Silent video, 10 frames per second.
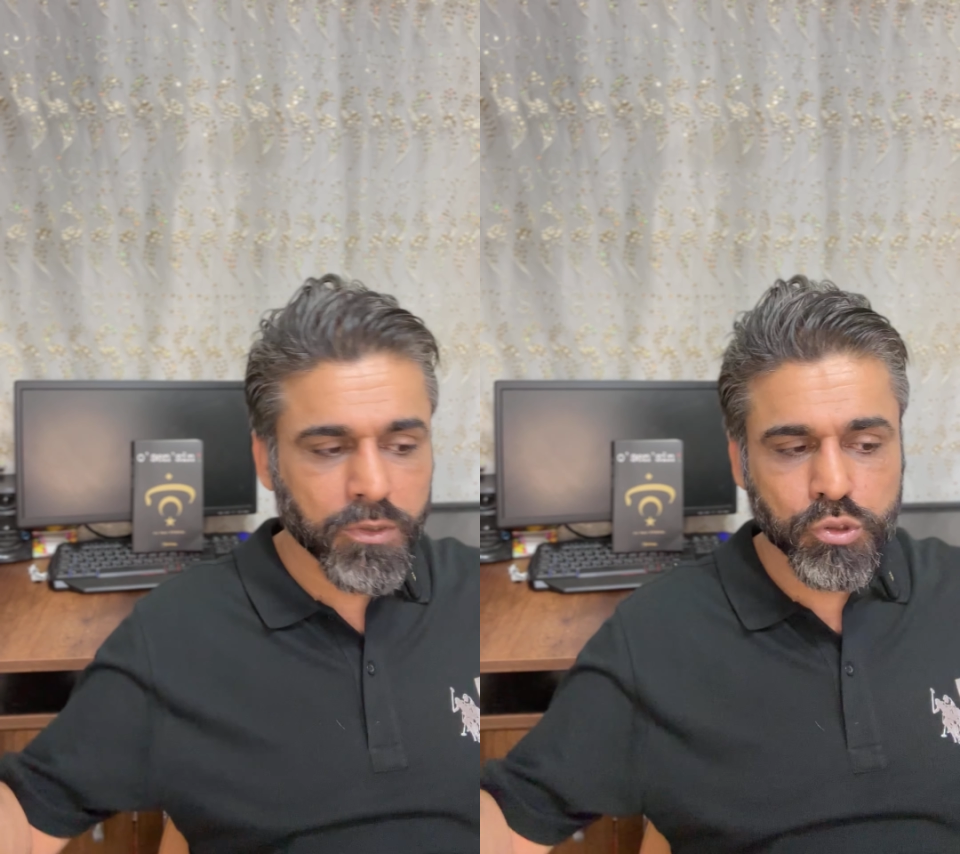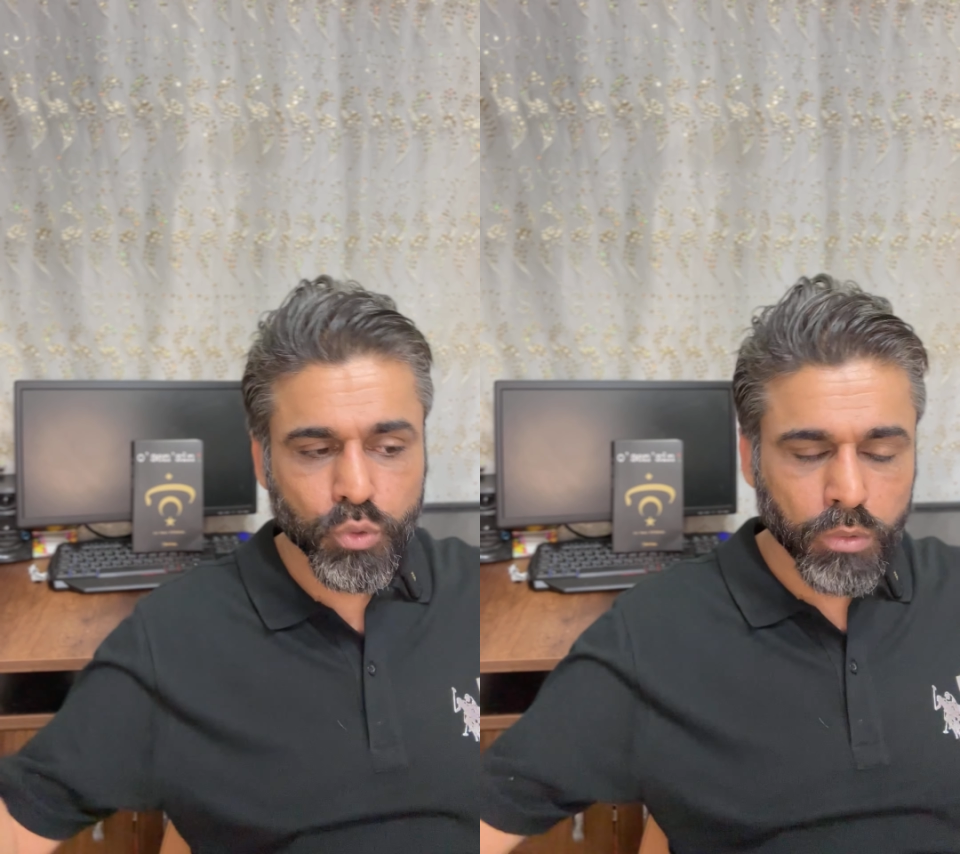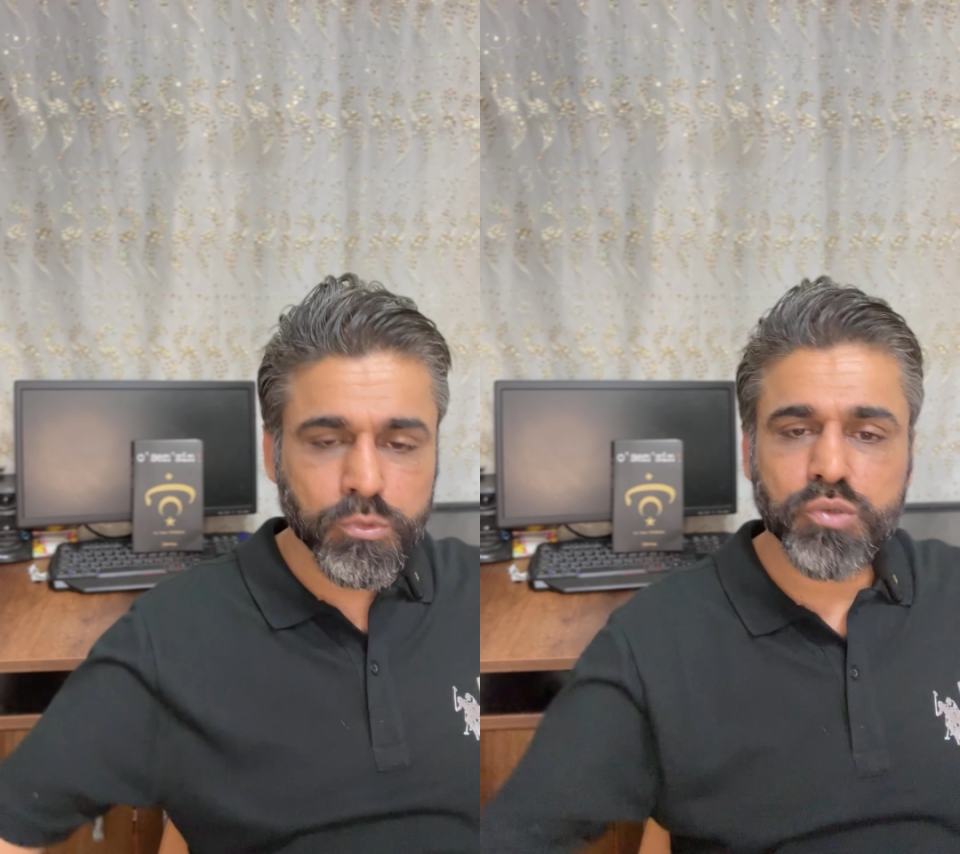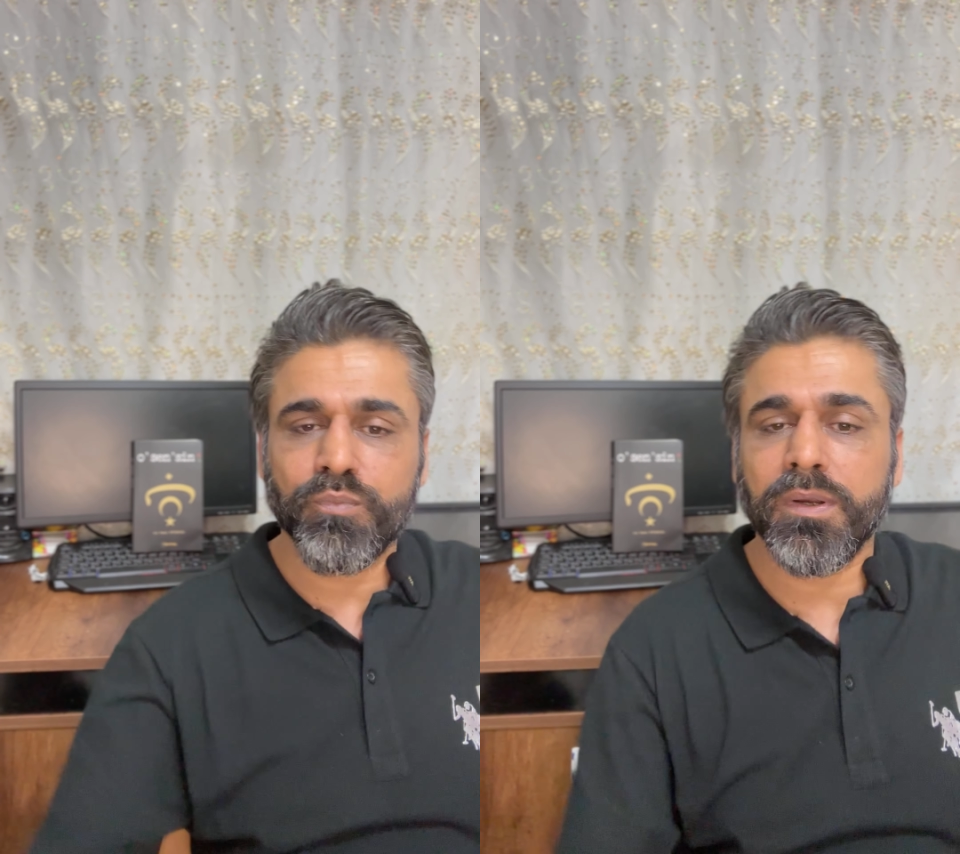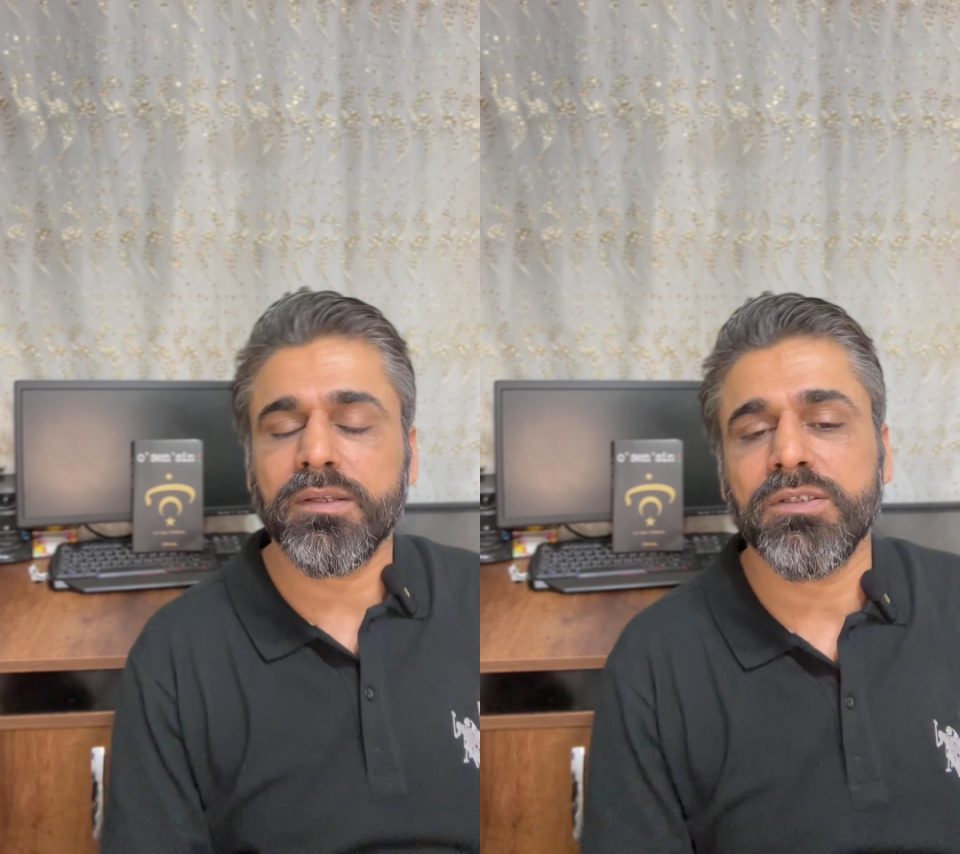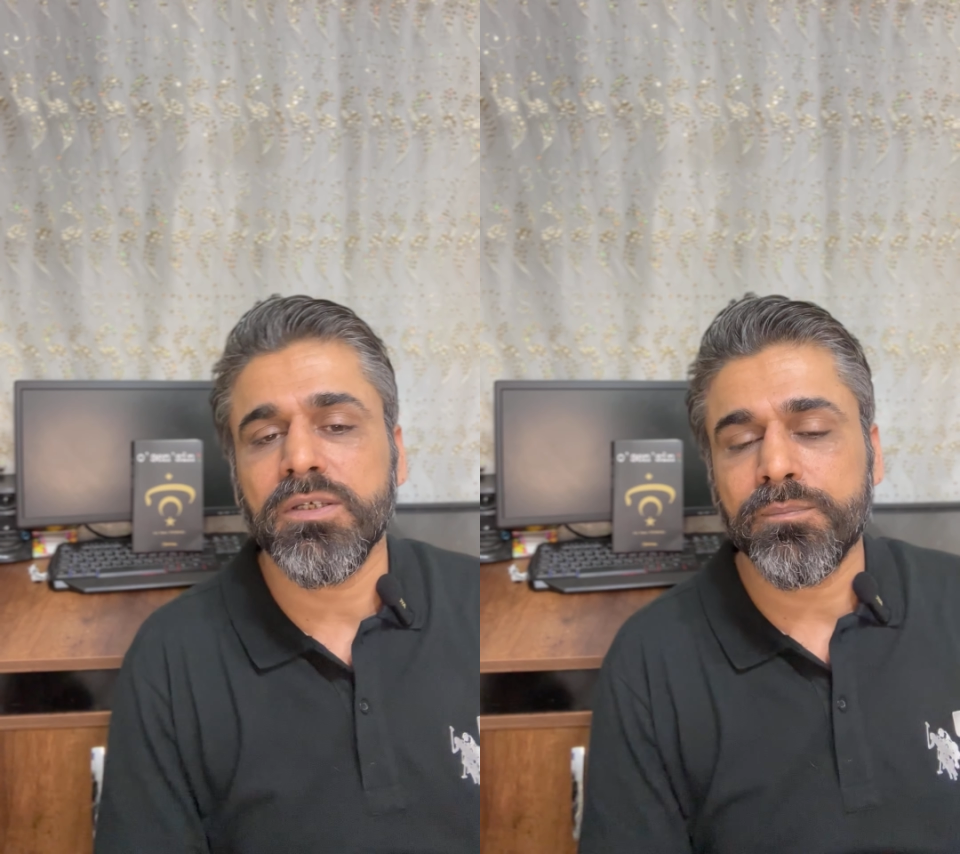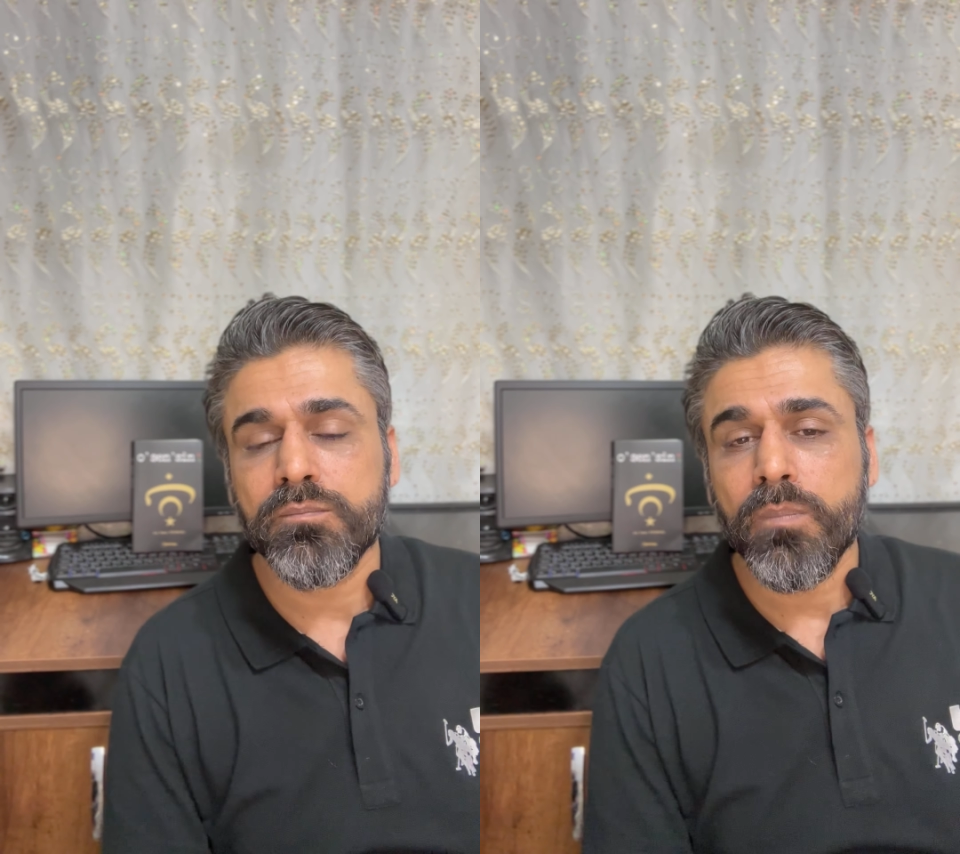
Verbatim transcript: ben işte olmuşum falan deyip